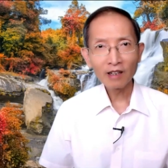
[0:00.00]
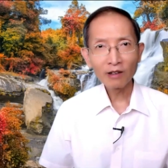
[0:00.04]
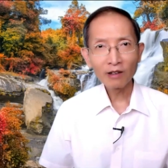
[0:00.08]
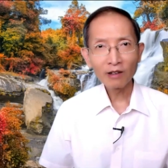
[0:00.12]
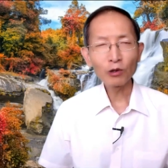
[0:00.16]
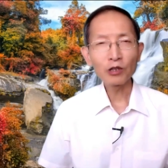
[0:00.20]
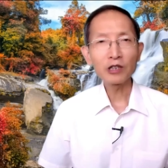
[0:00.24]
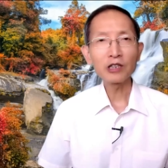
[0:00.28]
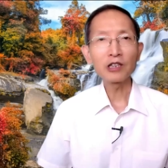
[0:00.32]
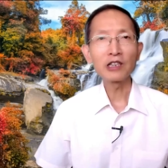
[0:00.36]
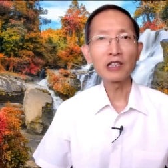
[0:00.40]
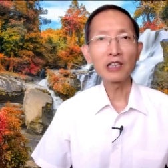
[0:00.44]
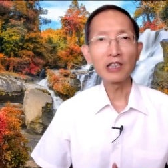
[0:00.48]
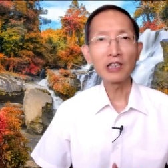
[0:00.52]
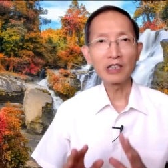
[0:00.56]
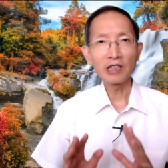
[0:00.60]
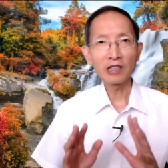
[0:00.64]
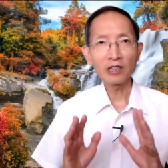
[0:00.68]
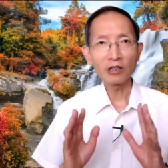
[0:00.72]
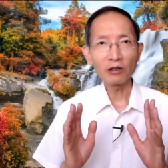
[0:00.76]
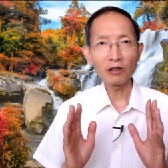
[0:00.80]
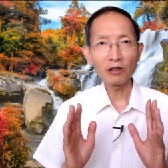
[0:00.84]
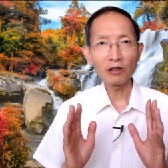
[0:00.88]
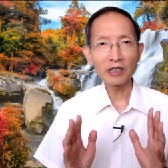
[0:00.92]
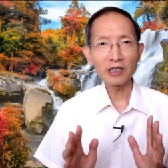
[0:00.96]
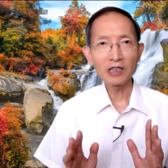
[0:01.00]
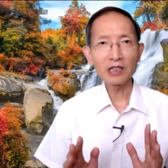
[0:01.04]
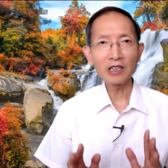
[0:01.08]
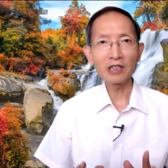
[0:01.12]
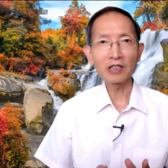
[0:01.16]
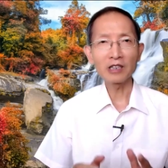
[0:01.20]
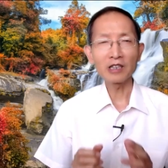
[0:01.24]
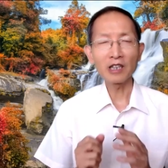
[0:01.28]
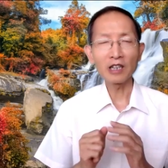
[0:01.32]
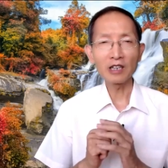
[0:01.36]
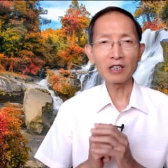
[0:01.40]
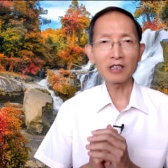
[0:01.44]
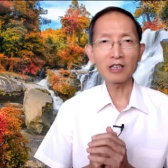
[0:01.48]
若是你已经有了
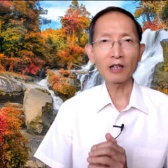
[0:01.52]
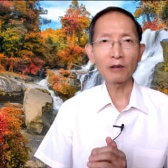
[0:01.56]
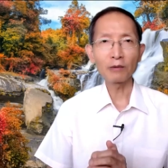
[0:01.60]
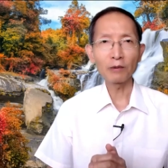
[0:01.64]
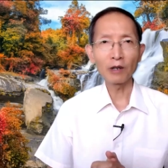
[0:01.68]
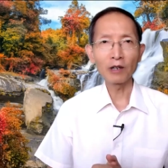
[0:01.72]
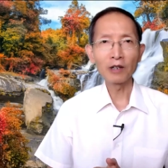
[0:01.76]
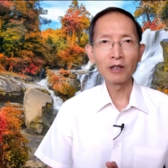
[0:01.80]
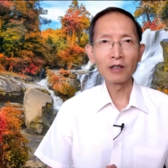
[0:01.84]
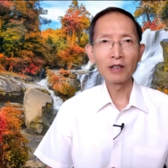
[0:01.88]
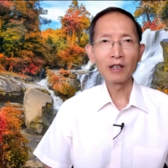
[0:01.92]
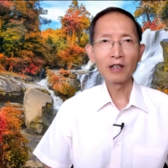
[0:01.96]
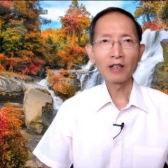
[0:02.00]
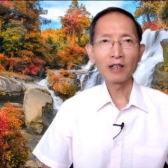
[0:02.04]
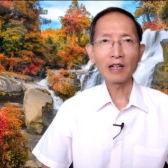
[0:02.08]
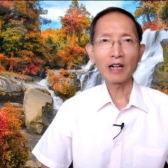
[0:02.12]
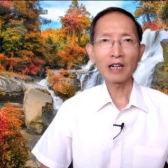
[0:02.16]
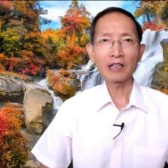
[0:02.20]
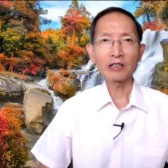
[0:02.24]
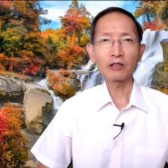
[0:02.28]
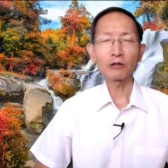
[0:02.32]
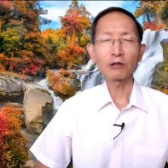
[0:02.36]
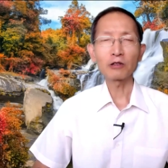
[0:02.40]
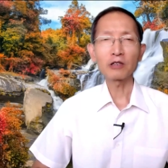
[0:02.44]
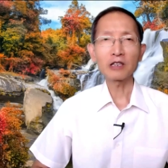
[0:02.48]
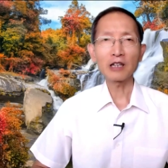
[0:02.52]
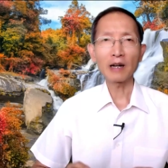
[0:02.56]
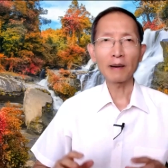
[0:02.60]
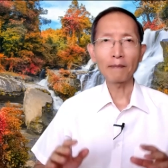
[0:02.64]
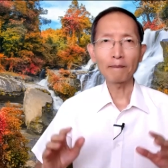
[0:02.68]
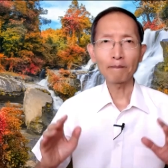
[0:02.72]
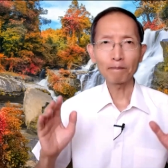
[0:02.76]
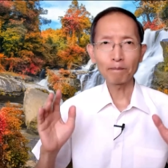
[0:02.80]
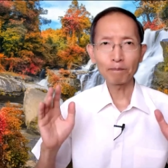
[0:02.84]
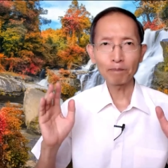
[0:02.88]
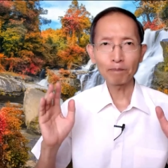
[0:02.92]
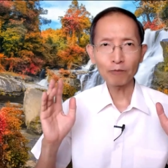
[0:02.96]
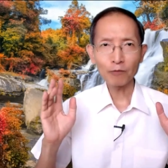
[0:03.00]
敬虔的生活，那就是
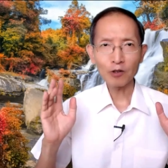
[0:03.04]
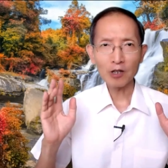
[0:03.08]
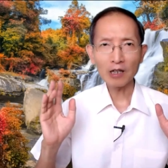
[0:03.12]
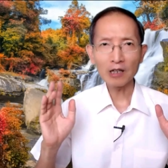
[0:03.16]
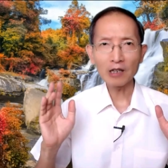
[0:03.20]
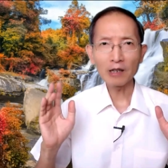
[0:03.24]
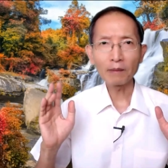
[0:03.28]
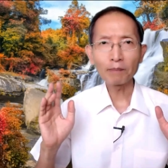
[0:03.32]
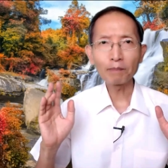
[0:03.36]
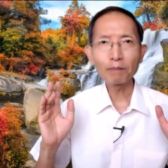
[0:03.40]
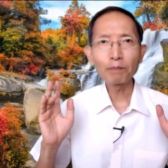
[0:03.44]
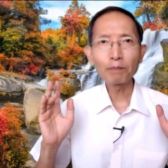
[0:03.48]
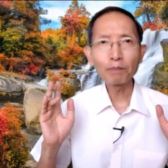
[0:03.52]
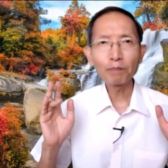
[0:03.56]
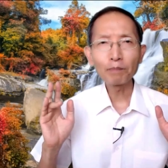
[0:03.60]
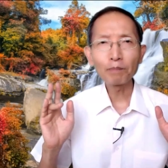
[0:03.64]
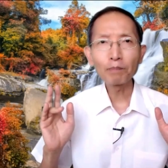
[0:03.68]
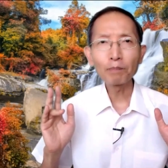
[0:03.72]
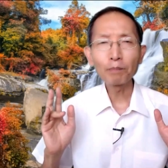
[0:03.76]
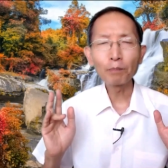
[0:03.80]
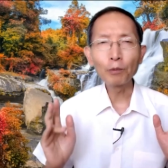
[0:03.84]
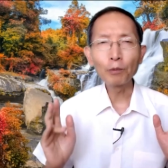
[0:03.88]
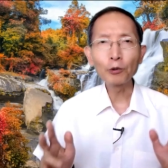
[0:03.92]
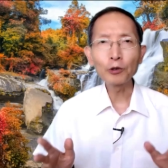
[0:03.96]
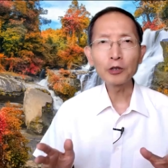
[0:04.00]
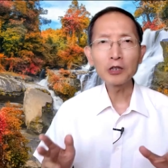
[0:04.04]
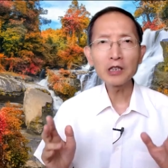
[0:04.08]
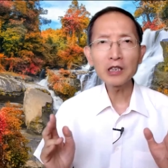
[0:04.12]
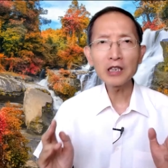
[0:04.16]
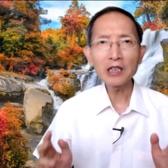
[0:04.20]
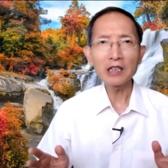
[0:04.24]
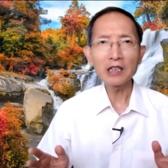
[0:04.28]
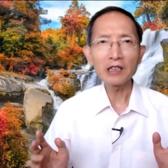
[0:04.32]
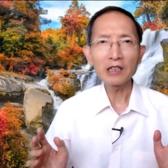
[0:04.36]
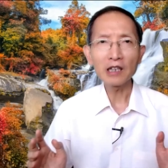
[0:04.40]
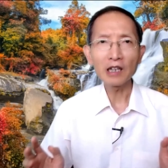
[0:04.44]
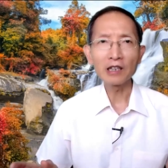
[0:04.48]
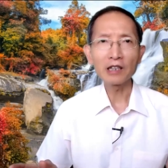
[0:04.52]
在这个不
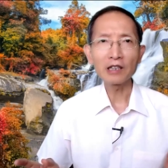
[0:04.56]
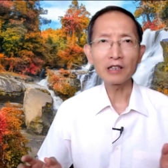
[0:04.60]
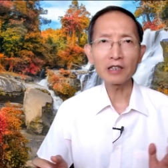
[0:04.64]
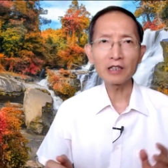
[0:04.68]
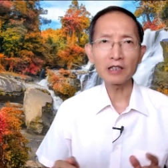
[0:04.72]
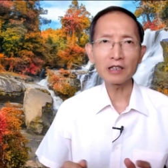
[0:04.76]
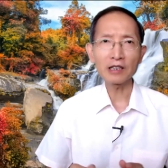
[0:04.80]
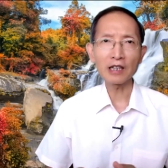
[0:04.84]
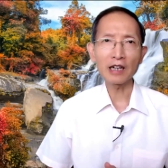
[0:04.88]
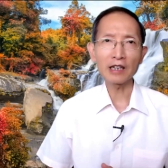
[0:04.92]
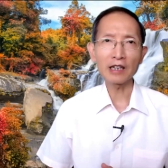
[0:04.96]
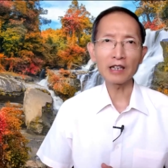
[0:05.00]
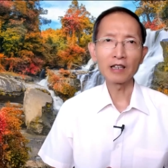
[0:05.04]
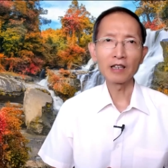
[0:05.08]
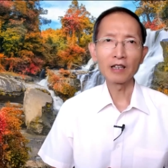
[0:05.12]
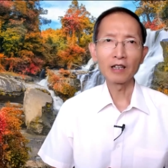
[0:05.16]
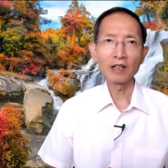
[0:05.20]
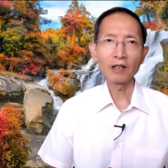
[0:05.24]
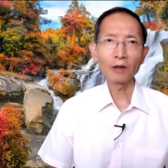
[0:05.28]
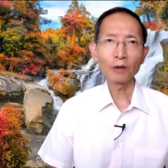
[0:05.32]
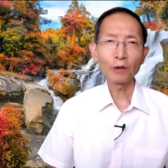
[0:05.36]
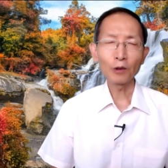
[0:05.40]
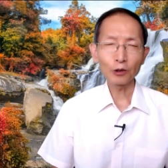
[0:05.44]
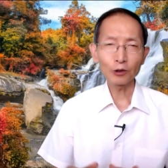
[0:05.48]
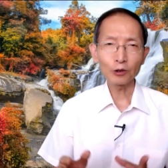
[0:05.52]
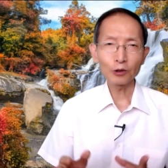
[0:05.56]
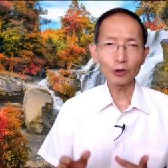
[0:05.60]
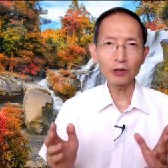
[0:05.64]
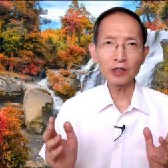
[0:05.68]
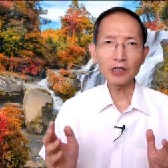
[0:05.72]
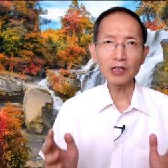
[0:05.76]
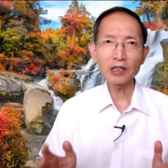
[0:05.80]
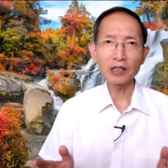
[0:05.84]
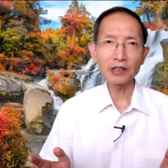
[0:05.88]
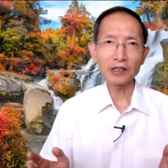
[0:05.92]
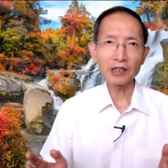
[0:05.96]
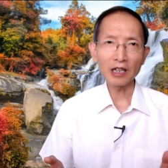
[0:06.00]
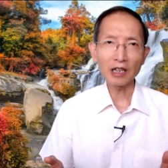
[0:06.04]
敬虔的时代，或是
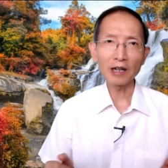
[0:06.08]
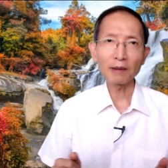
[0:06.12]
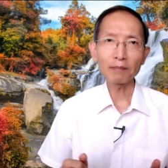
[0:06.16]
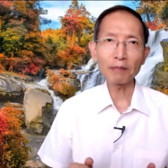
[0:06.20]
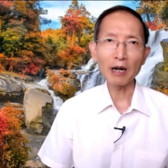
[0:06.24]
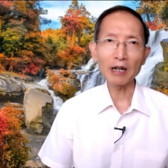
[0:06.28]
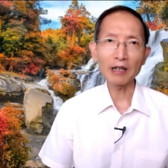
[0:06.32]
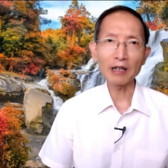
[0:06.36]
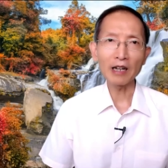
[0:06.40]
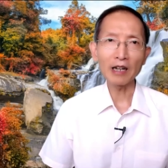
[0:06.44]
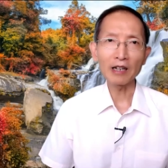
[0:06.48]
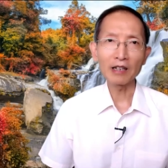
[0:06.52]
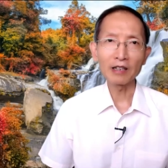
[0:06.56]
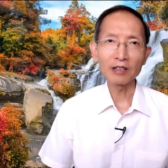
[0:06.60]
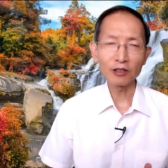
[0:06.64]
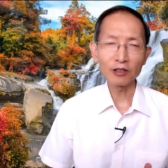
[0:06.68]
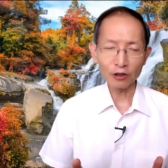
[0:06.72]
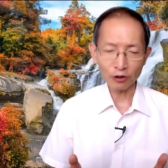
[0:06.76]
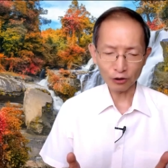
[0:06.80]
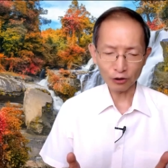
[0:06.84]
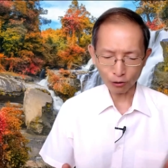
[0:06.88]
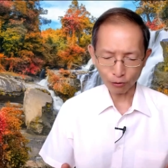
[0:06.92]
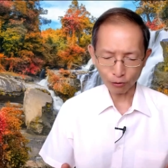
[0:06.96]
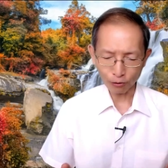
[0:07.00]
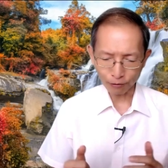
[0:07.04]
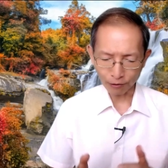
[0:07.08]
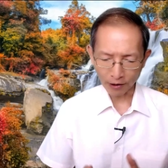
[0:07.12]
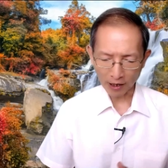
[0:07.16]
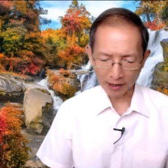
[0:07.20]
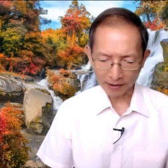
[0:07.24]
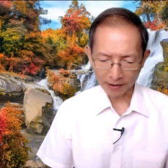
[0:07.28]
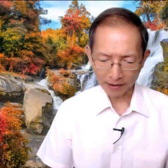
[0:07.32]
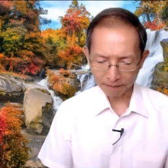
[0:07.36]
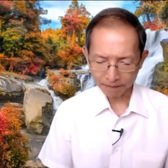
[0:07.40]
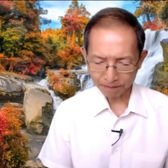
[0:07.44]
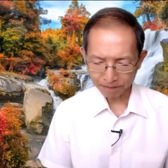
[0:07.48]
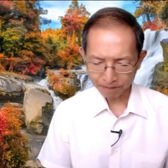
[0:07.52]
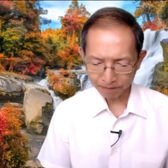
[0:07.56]
敬虔的榜样就有福
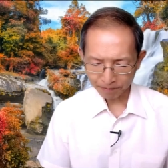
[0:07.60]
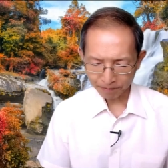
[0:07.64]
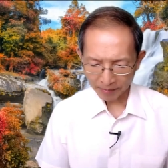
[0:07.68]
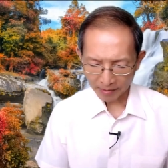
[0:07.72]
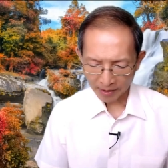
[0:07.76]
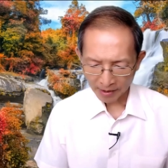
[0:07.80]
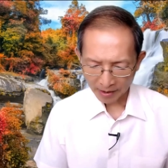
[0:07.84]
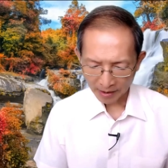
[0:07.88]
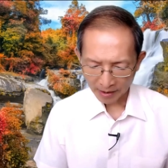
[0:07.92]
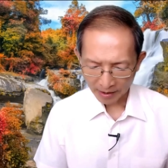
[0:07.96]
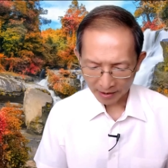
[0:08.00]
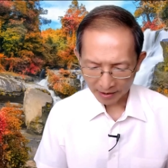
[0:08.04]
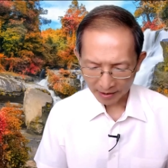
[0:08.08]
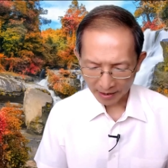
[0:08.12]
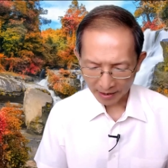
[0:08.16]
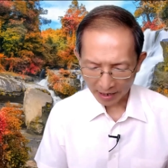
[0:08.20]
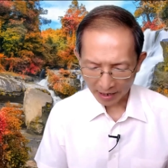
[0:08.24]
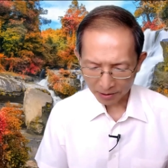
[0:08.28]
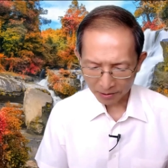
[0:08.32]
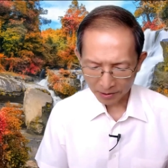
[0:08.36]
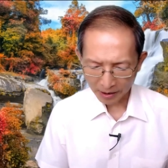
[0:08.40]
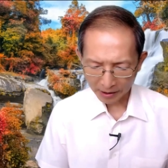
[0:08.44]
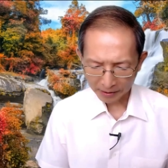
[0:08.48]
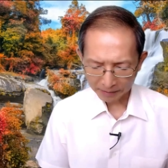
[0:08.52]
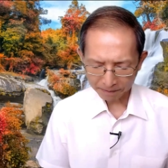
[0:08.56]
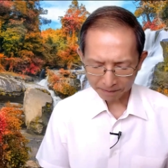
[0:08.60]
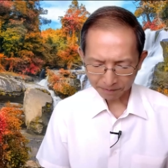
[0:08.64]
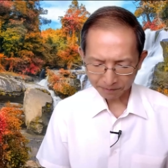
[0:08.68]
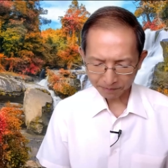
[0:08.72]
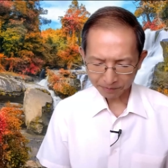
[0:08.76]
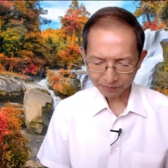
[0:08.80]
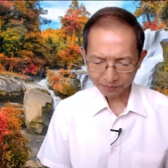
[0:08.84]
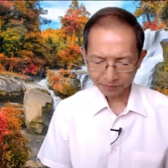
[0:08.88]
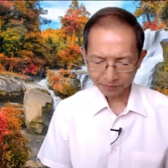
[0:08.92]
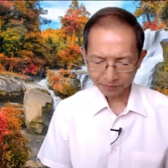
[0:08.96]
了。然后呢，